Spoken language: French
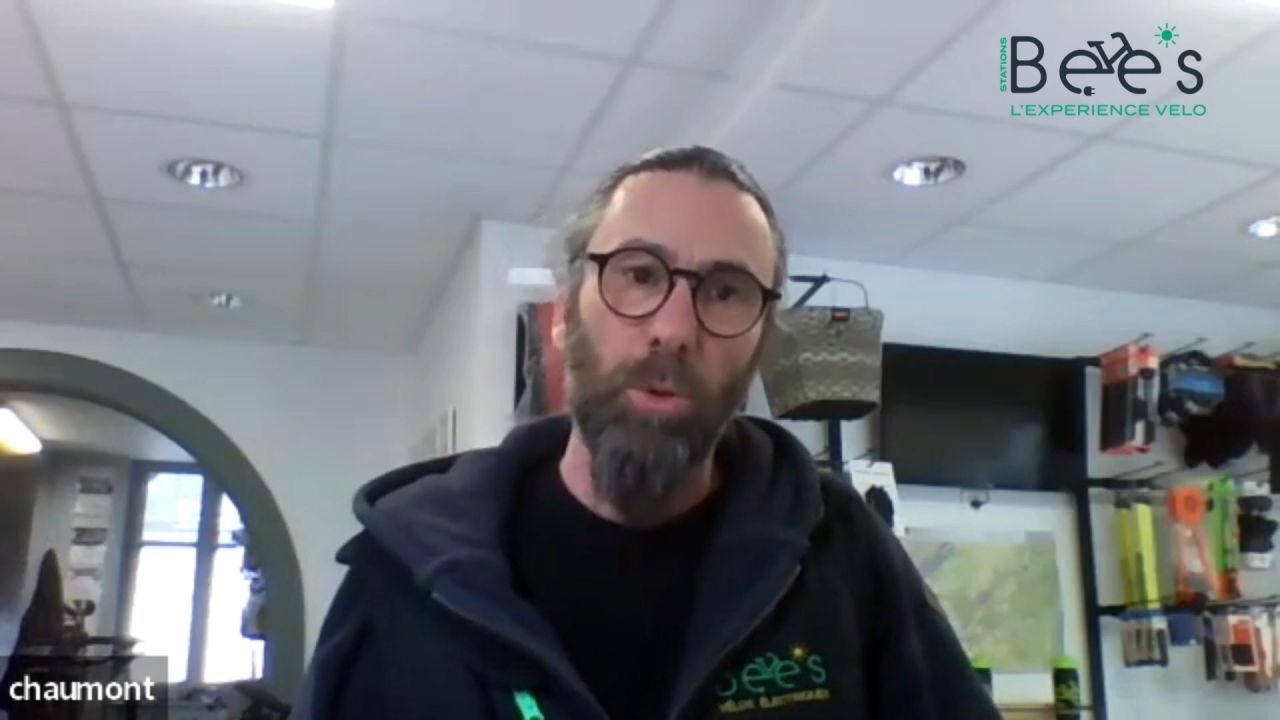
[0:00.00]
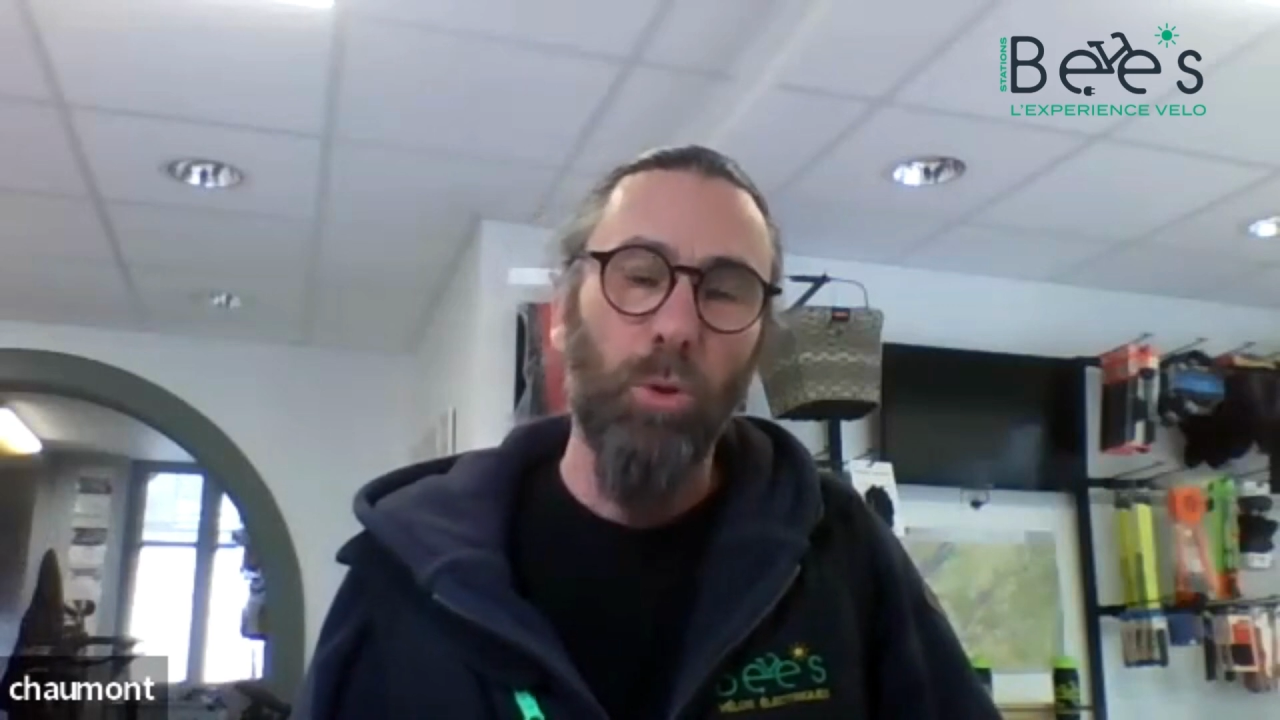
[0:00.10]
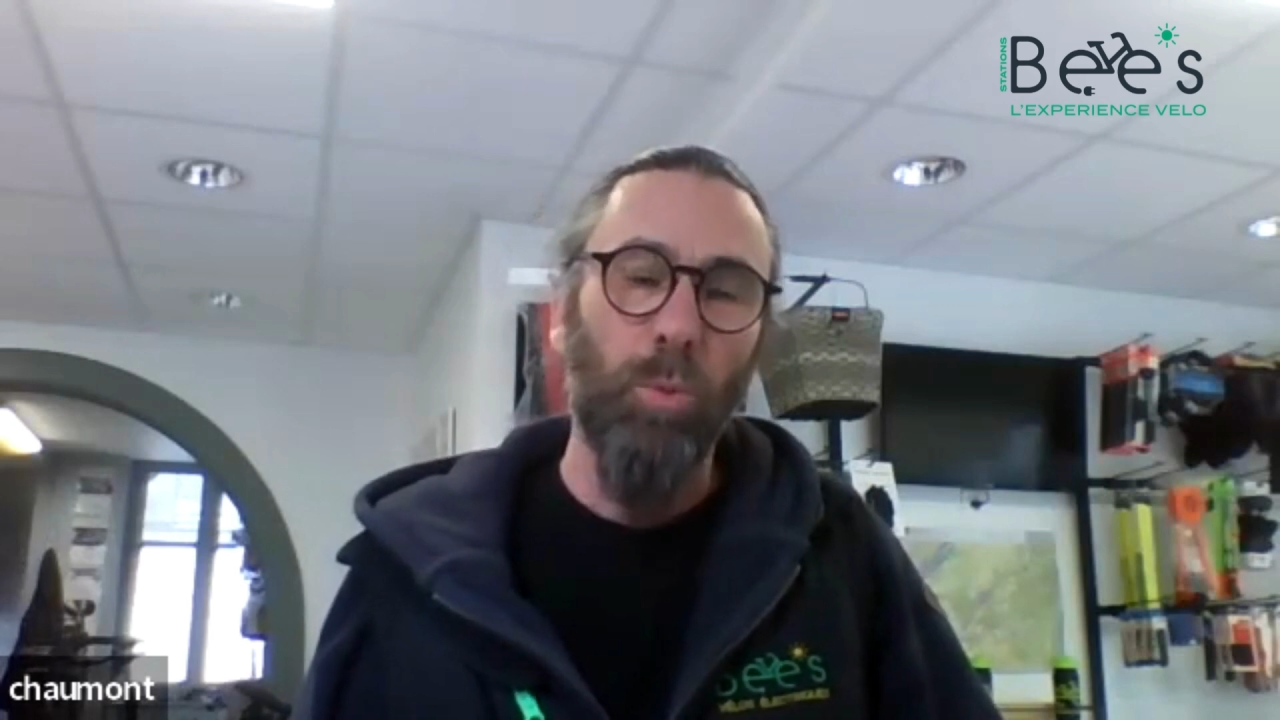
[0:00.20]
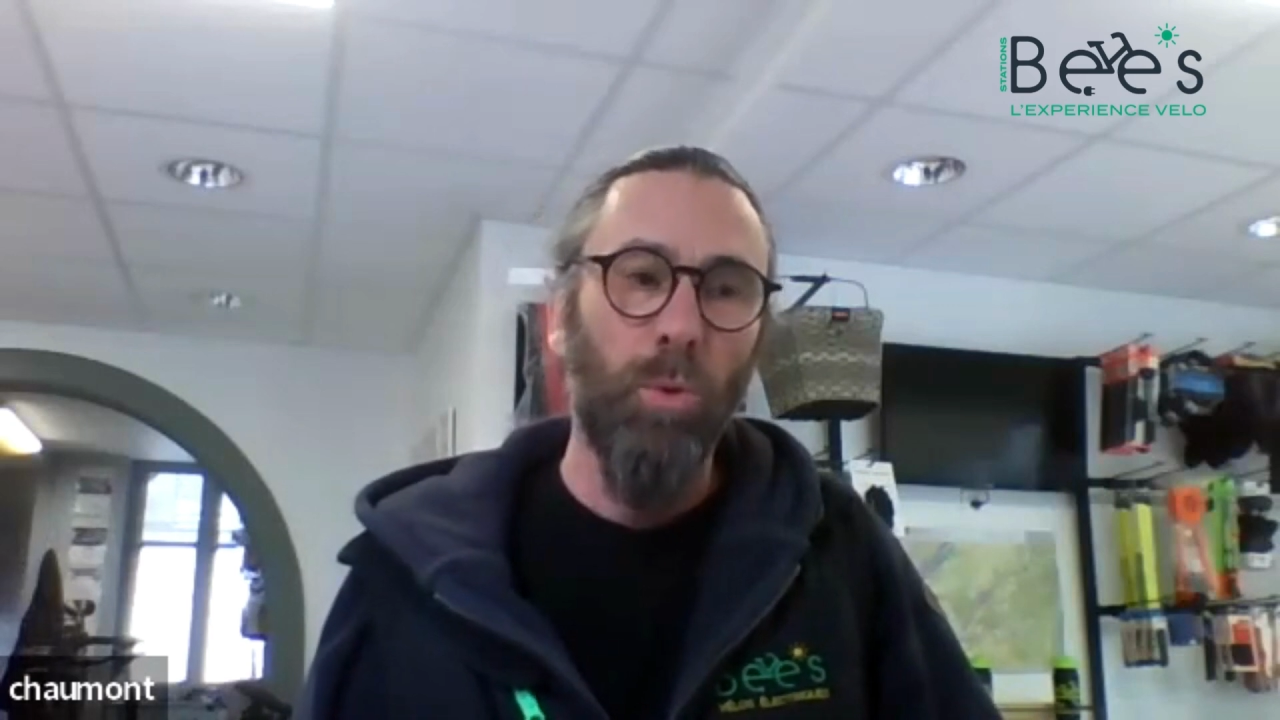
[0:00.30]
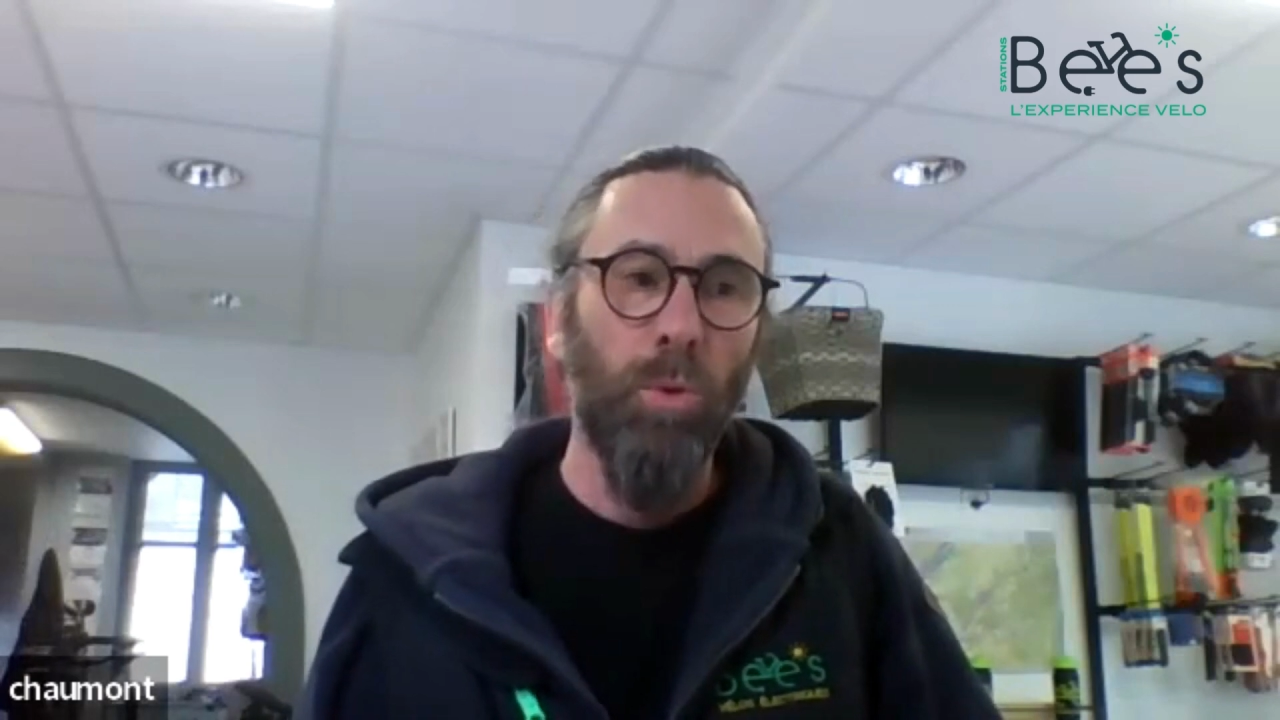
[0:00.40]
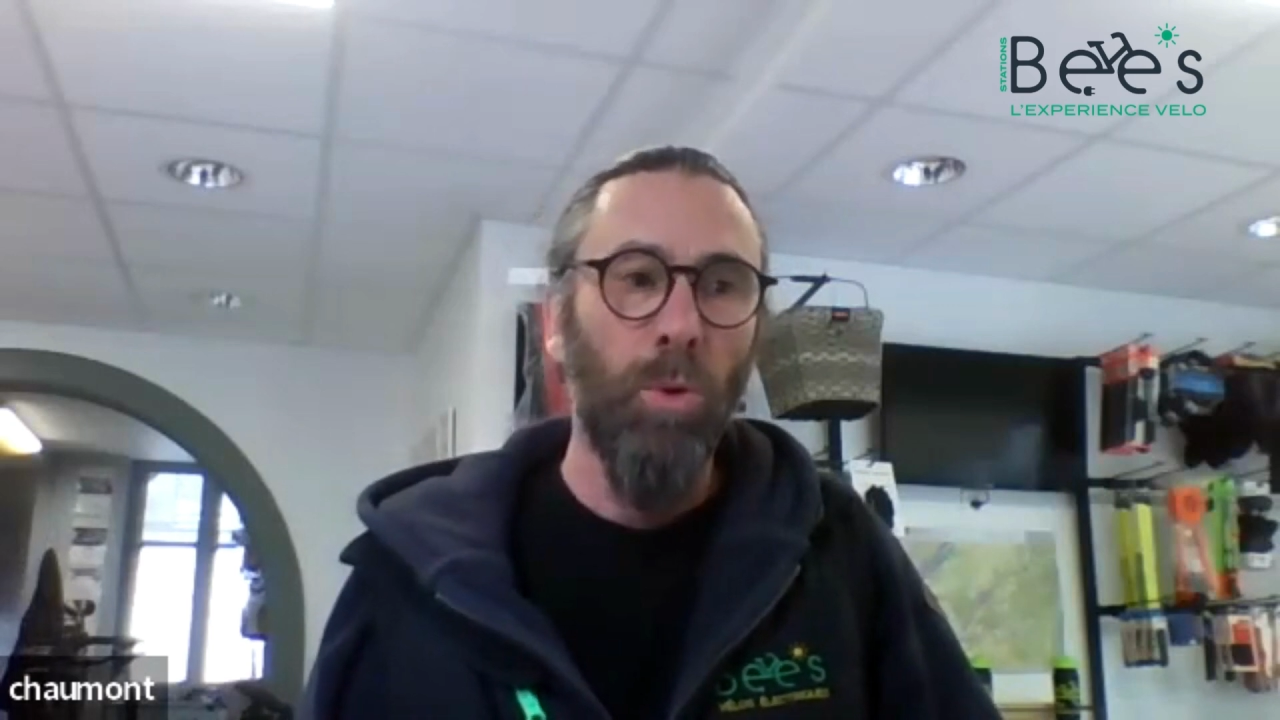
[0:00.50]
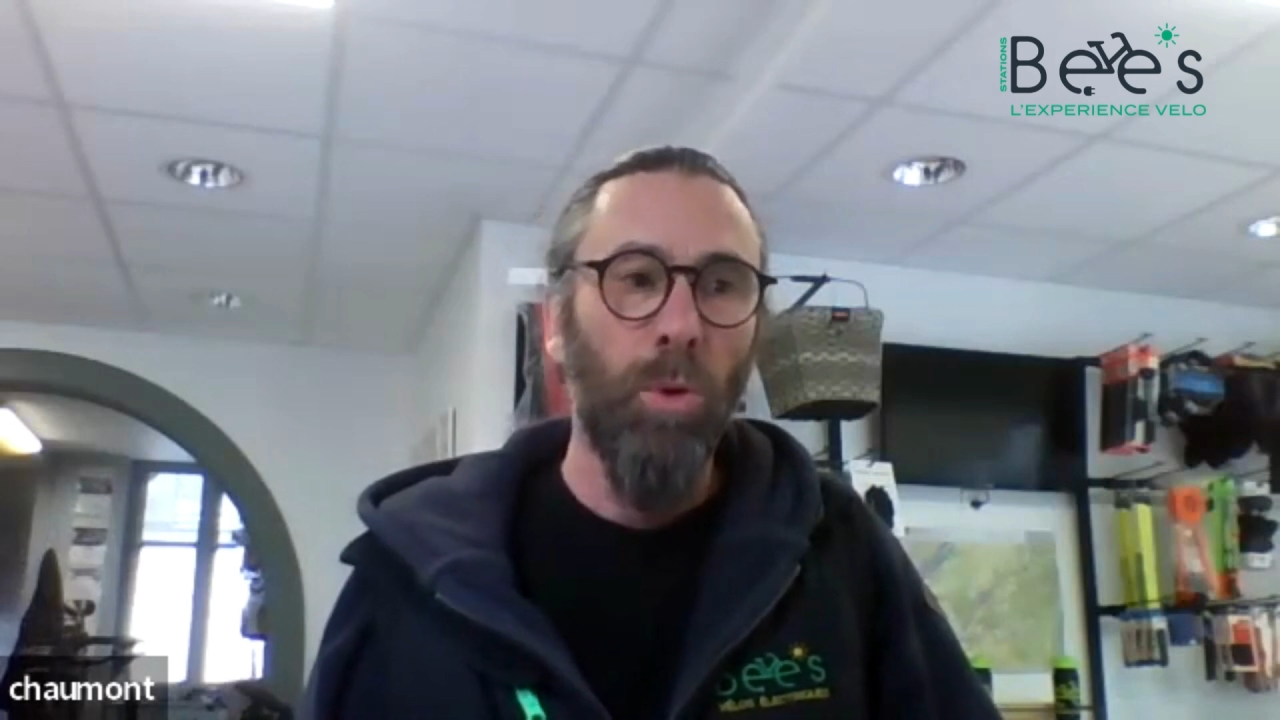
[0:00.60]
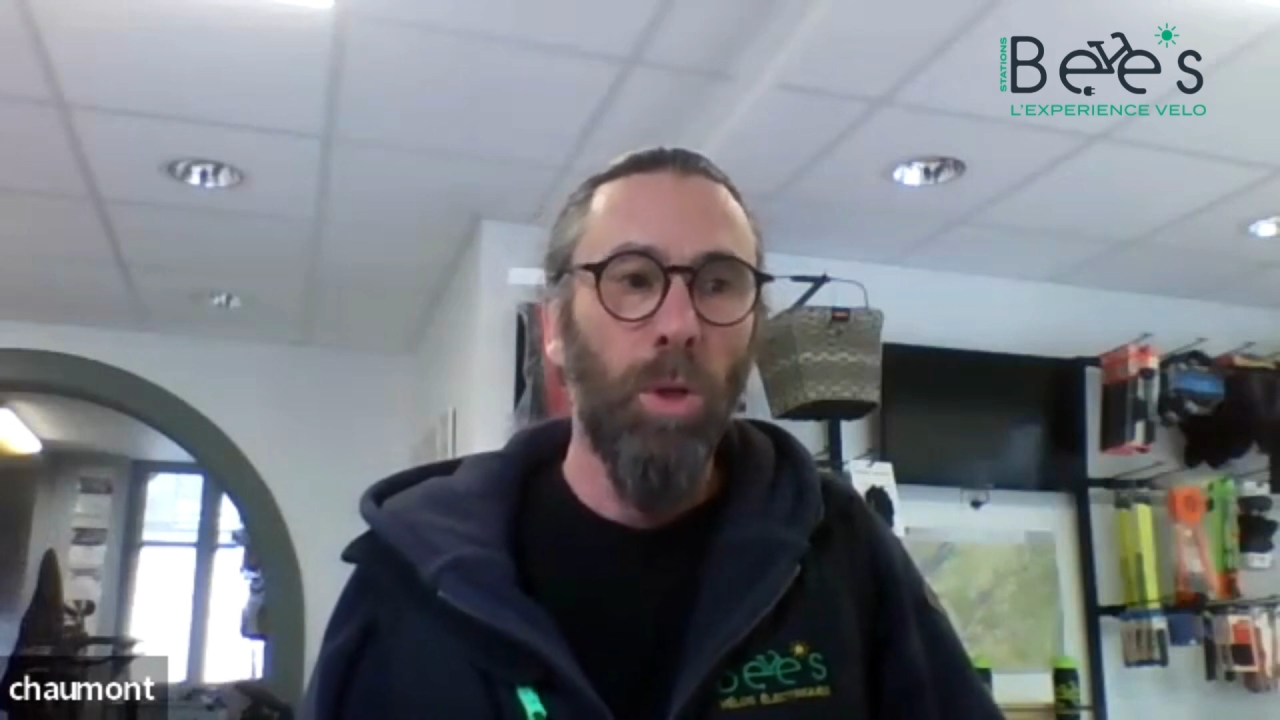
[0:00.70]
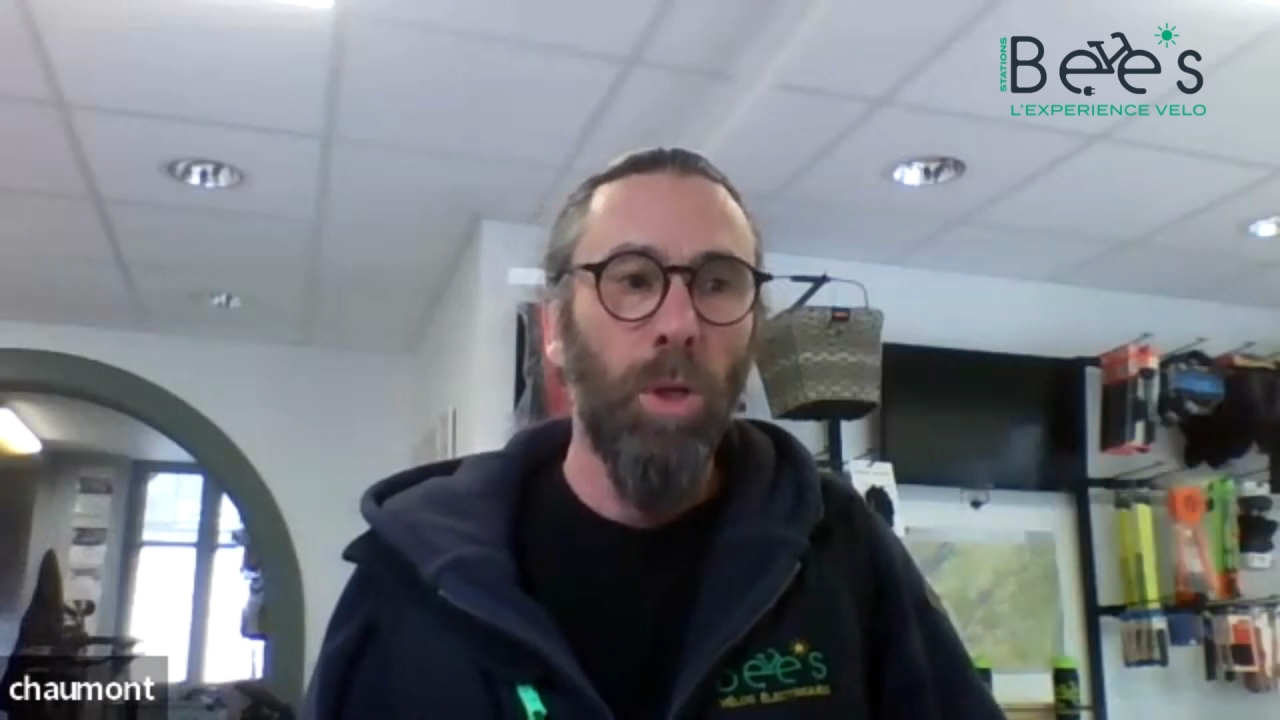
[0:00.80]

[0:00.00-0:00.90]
Chaumont.